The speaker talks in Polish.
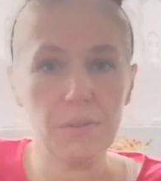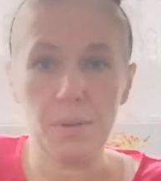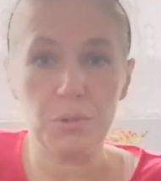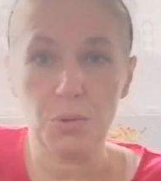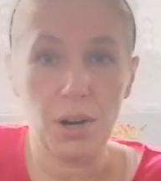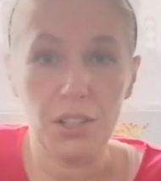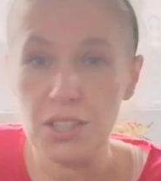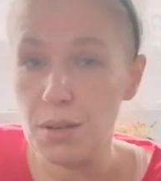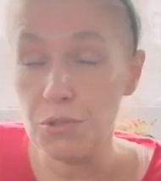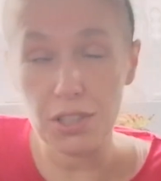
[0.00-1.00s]
wiem, słuchajcie,
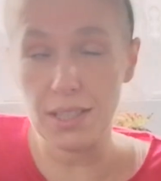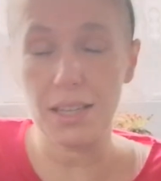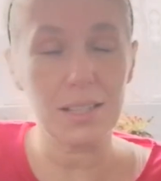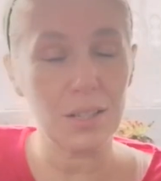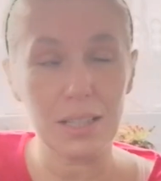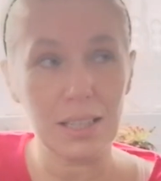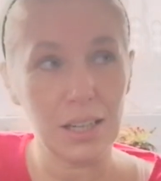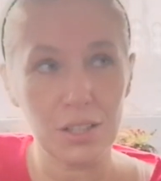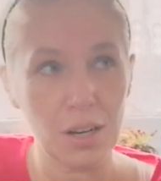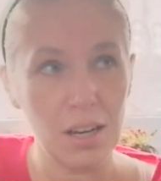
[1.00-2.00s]
jestem dzisiaj zakręcona
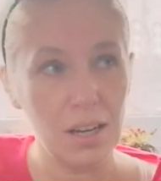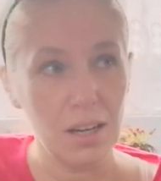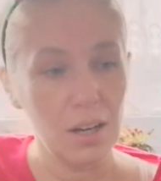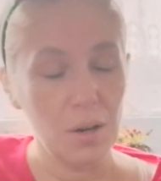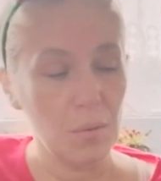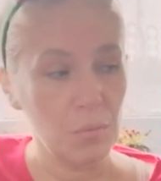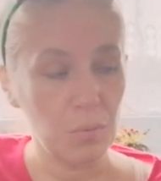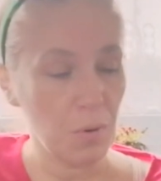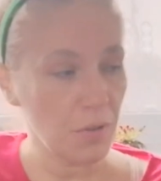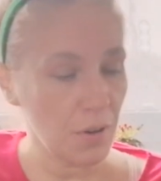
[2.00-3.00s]
taka, że
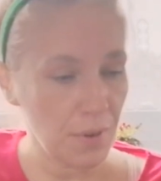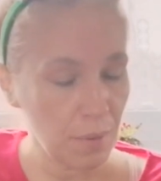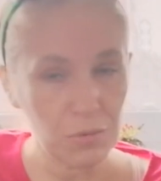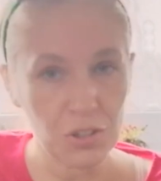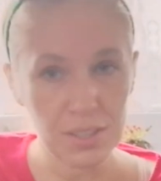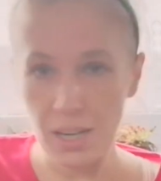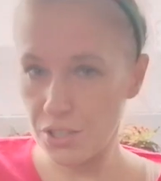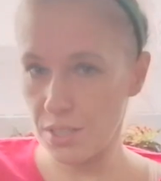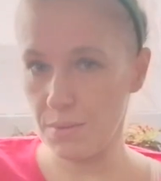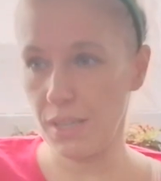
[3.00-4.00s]
powiem Wam, że strasznie
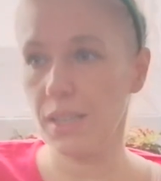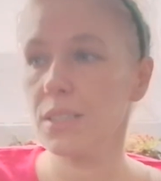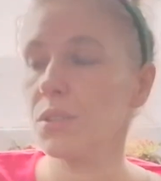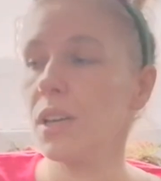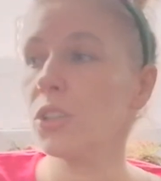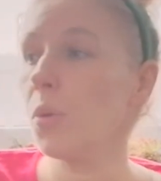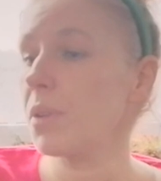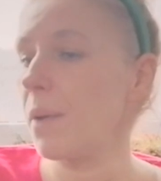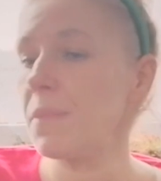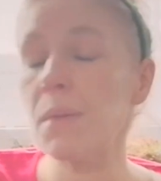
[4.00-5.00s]
jestem zakręcona.
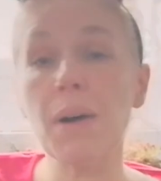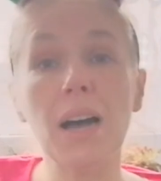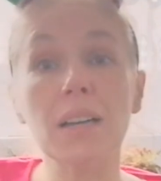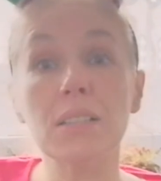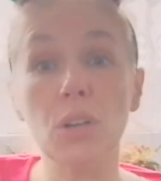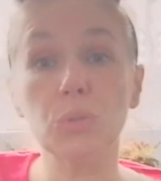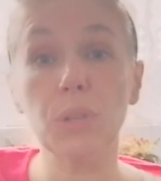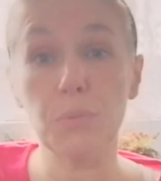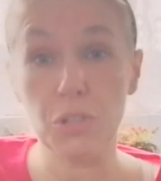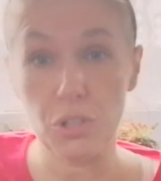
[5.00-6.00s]
Dobra, nie ma co
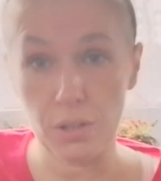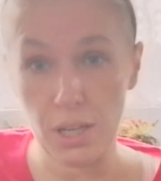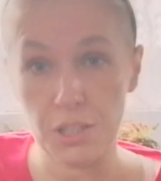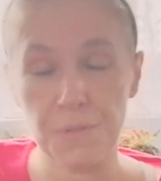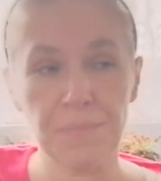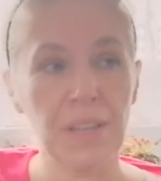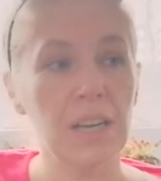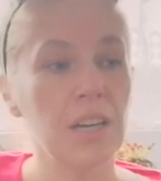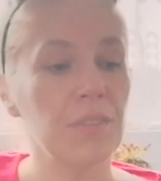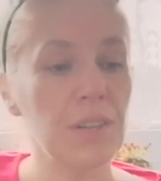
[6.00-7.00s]
tutaj przyciągać.
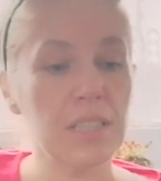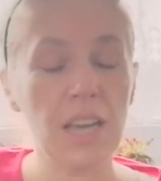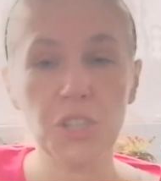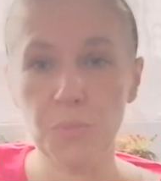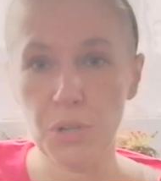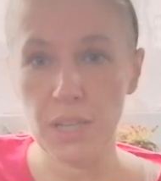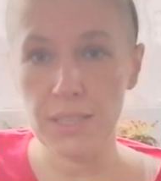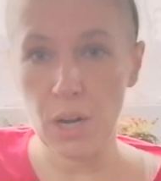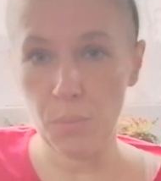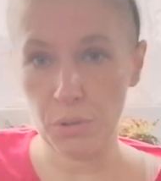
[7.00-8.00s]
Więc ja się biorę
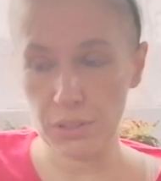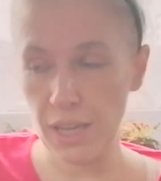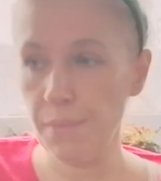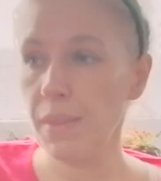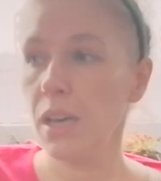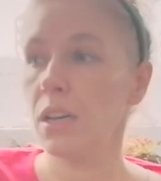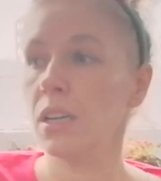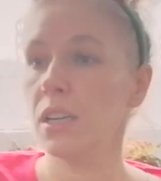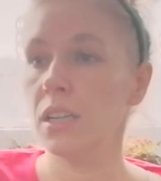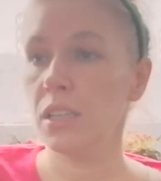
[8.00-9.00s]
za robotę,
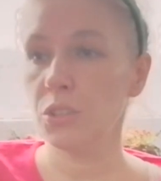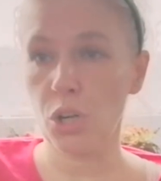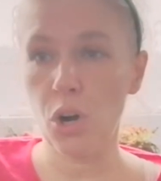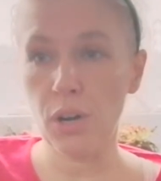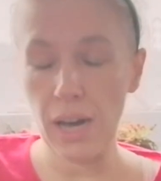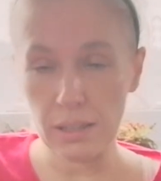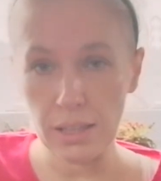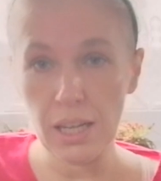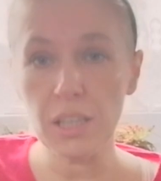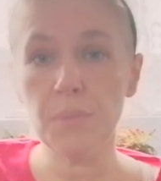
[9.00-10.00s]
e, trochę
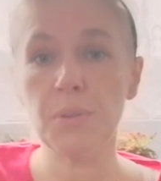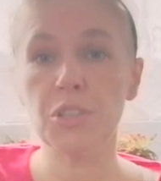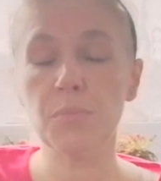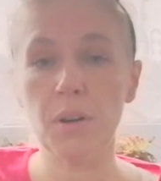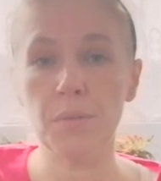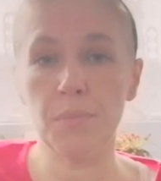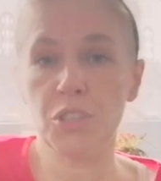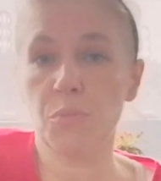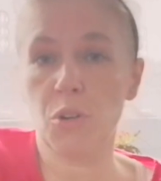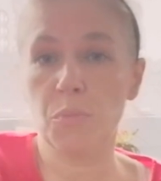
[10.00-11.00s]
ogarnę i bierzemy,
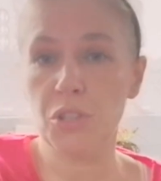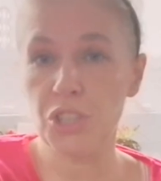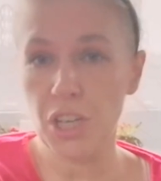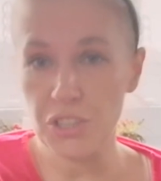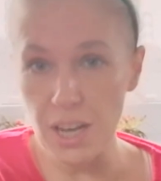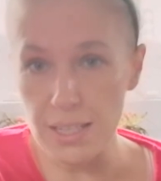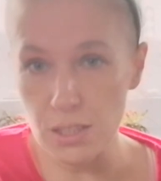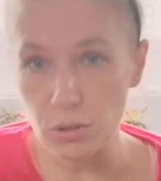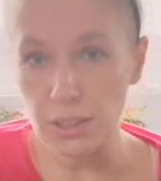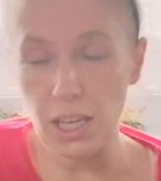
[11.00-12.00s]
będziemy robić dzisiaj
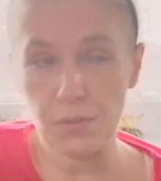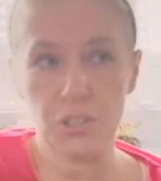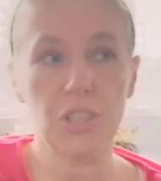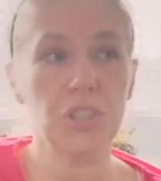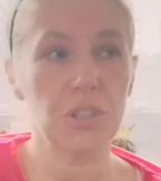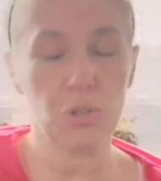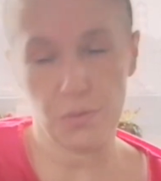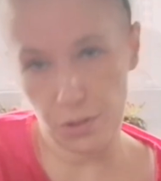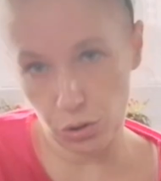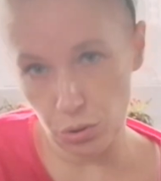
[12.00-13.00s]
ciasto, tak jak widzieliście już
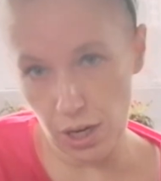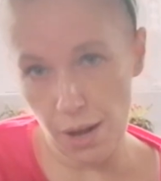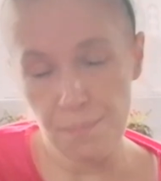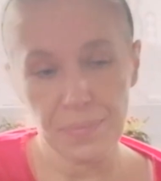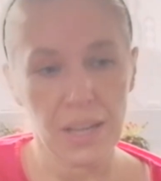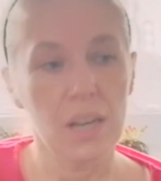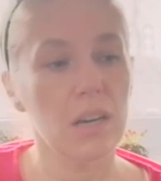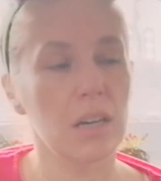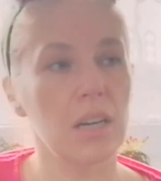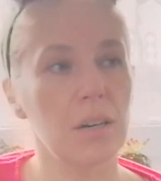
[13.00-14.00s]
w tytule,
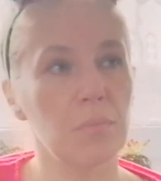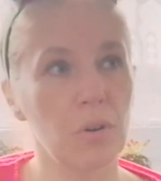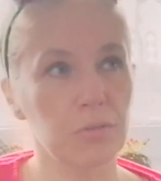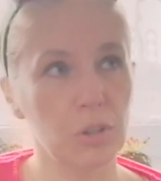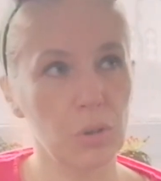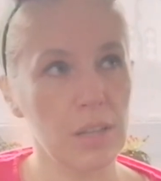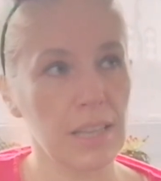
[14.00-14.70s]
e, bo w tytule